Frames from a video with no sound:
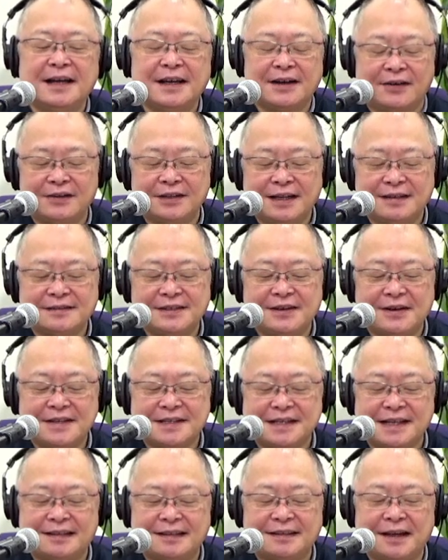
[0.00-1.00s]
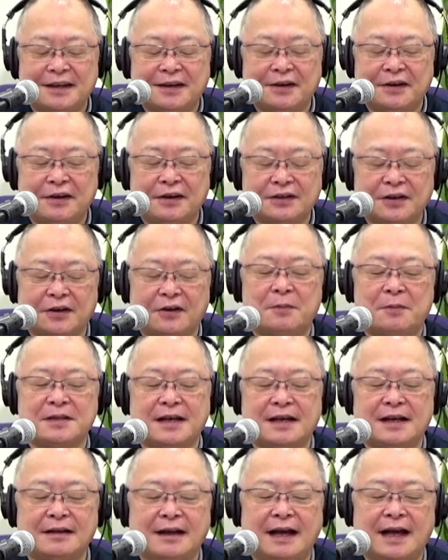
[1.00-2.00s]
こんなふうに美味しかったよと、コモ
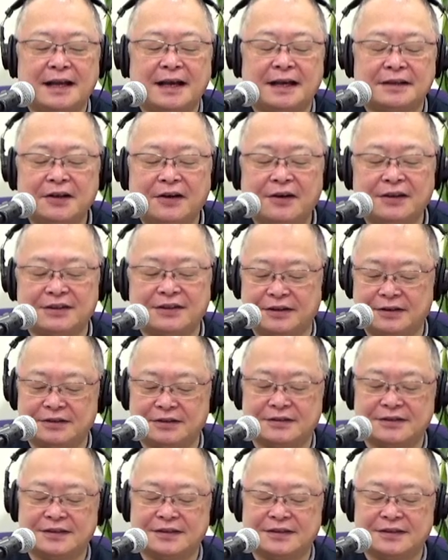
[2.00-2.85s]
さんありがとうという、